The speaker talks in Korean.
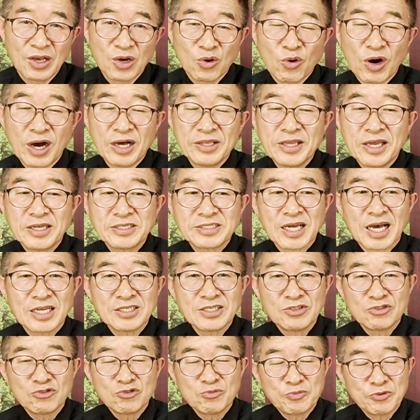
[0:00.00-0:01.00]
관내
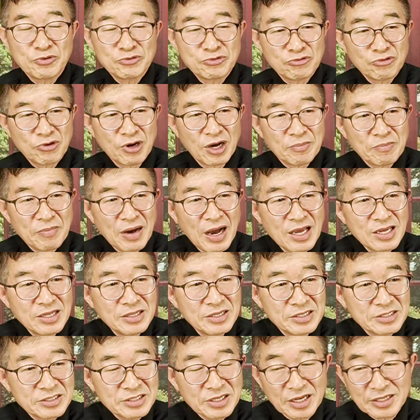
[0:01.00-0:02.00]
사전투표수가
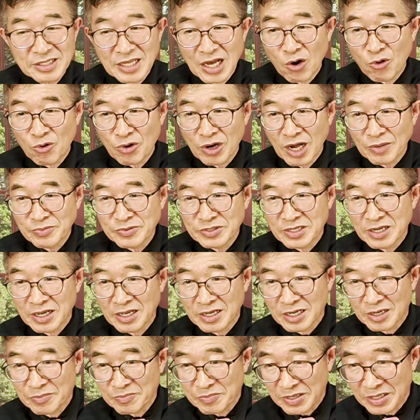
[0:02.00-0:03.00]
마이너스가 나온
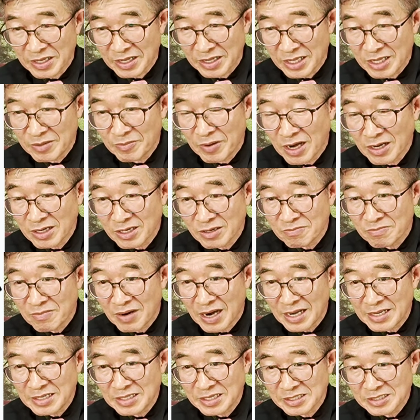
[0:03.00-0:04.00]
값이라는 겁니다. 이만큼
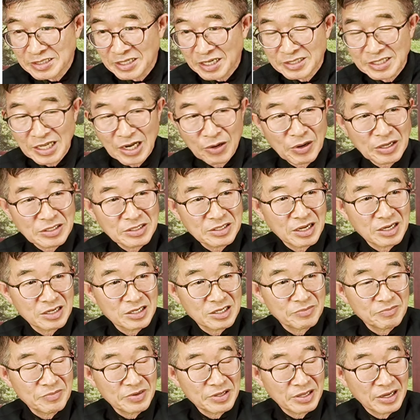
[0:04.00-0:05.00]
마이너스가
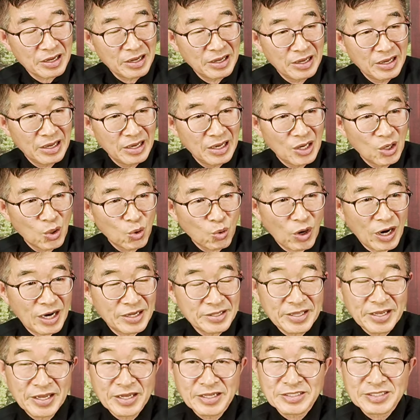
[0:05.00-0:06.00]
나왔다는 겁니다.
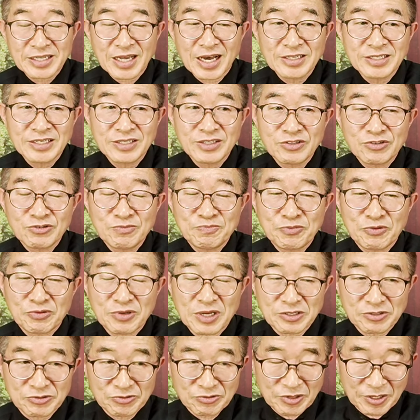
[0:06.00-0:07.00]
관내
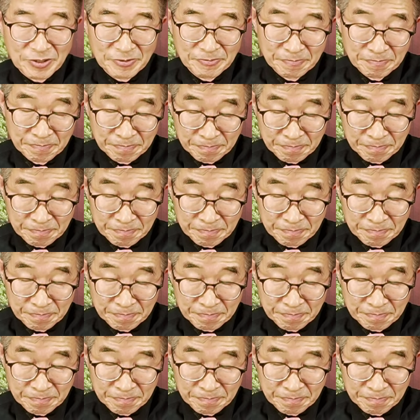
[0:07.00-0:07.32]
사전투표자 수가.